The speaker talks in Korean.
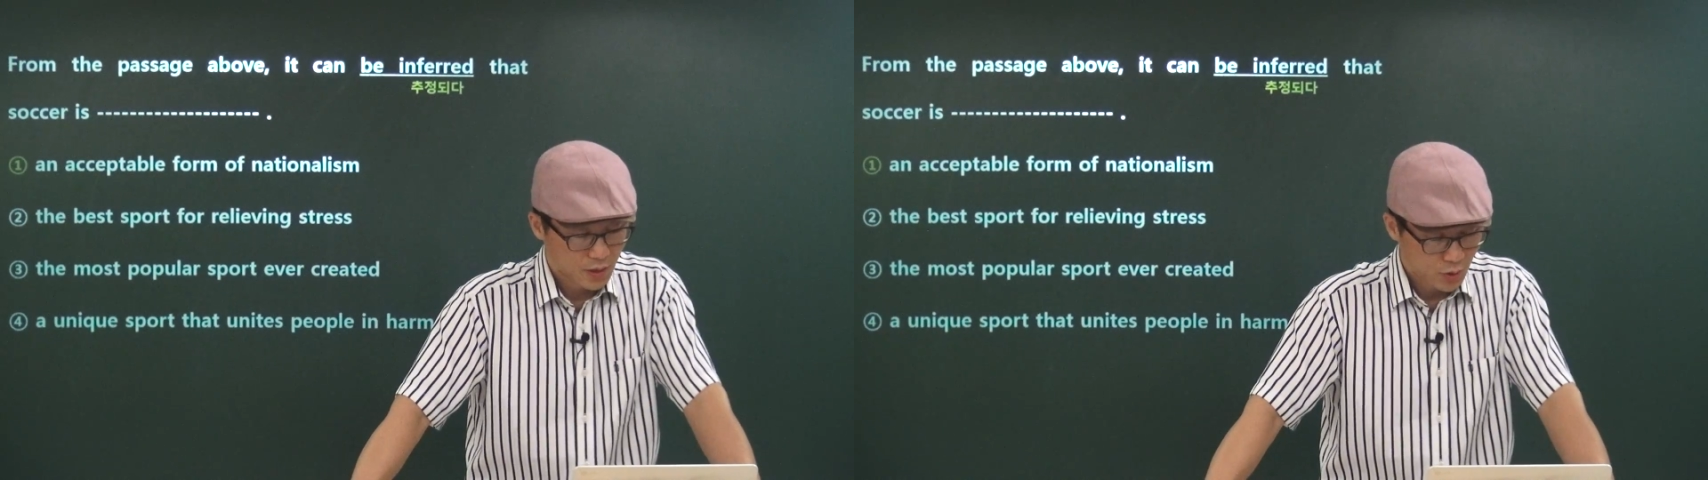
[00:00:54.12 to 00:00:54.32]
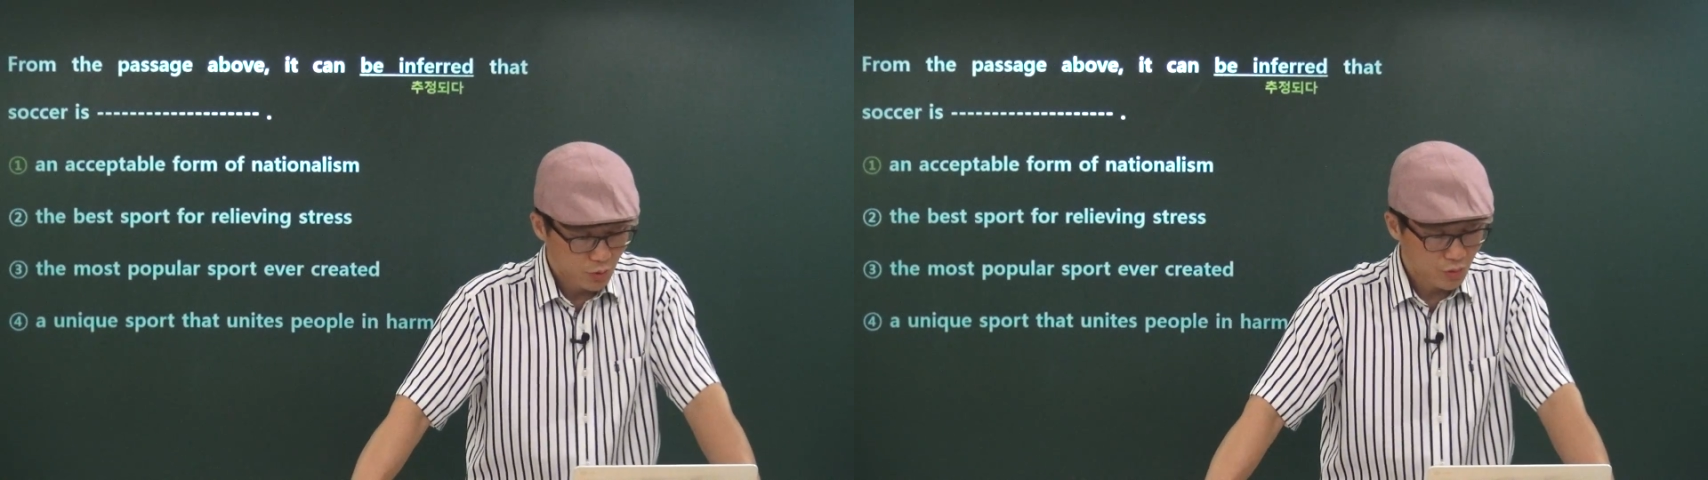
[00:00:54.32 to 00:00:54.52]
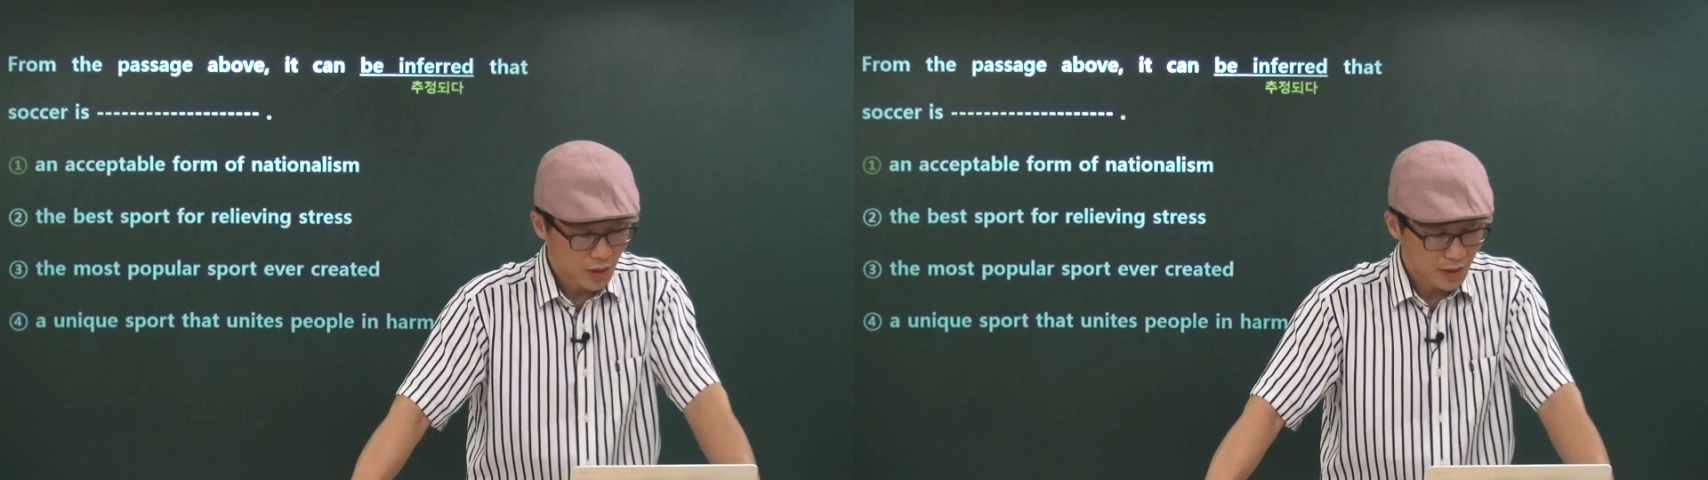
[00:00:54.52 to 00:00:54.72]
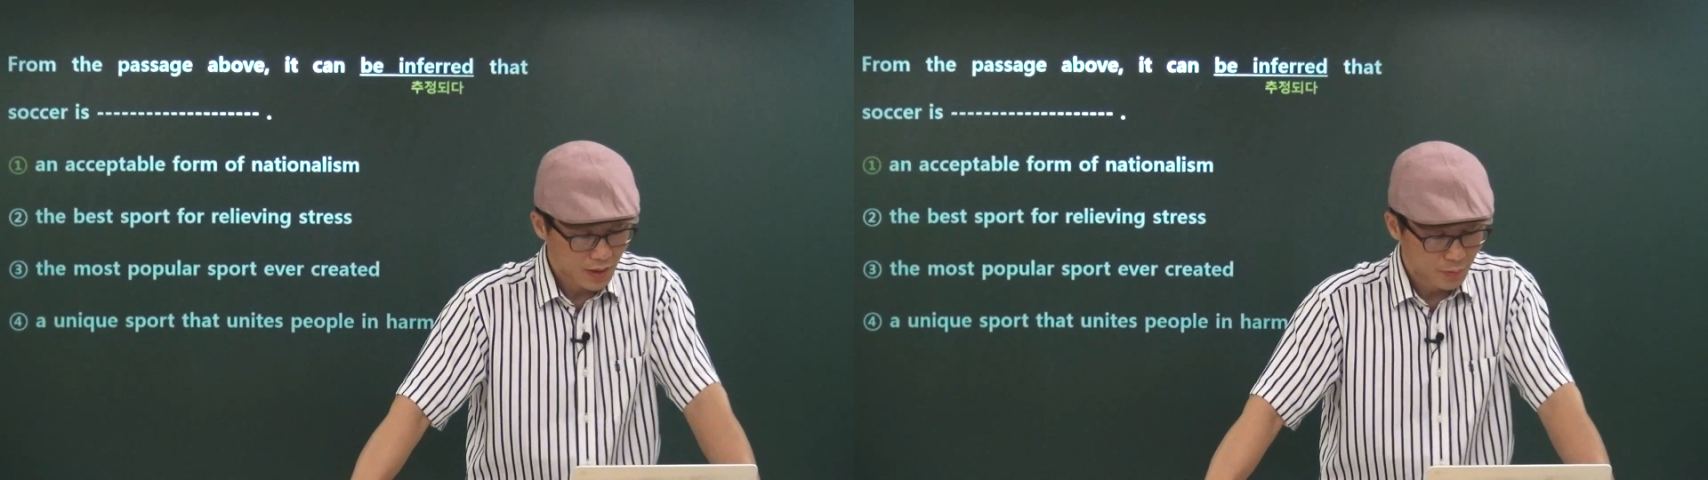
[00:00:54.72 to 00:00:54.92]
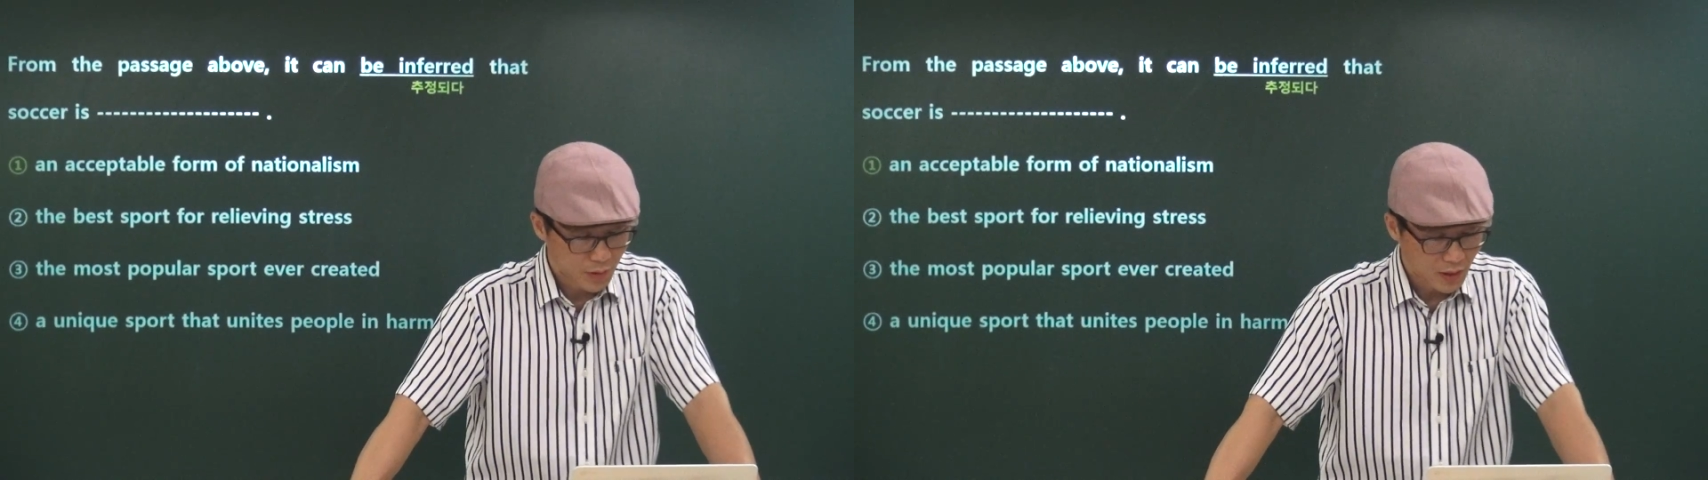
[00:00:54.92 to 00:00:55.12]
축구라는
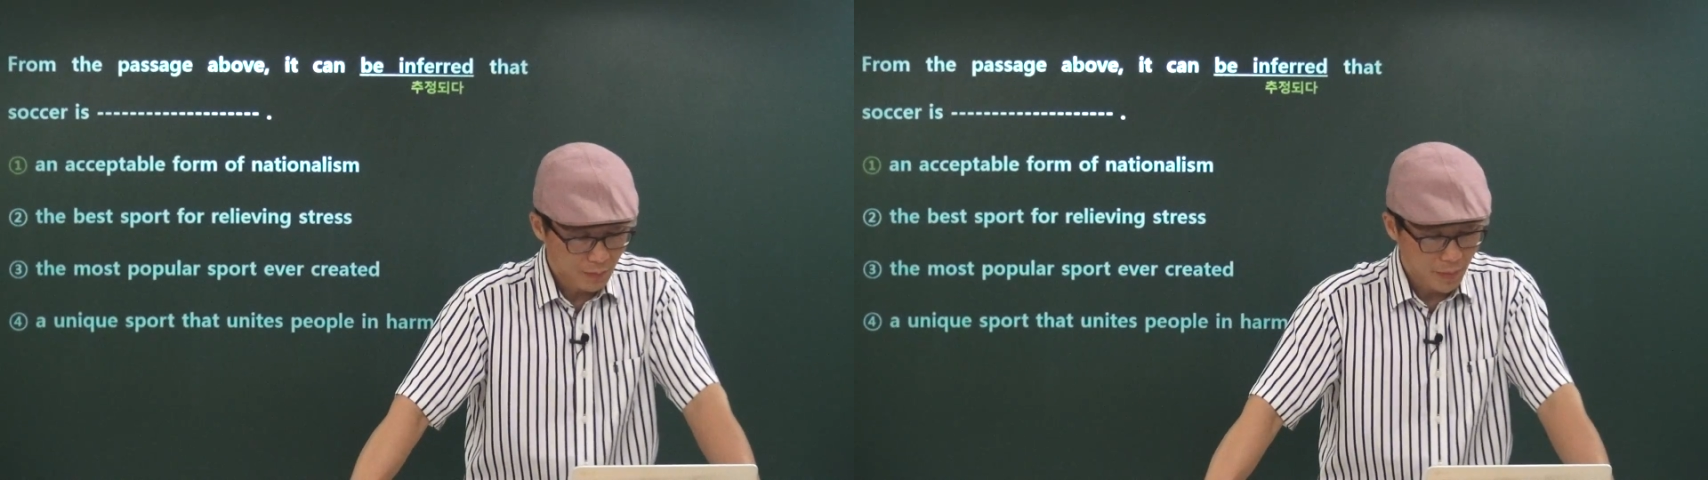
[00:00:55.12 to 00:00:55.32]
건 뭐다?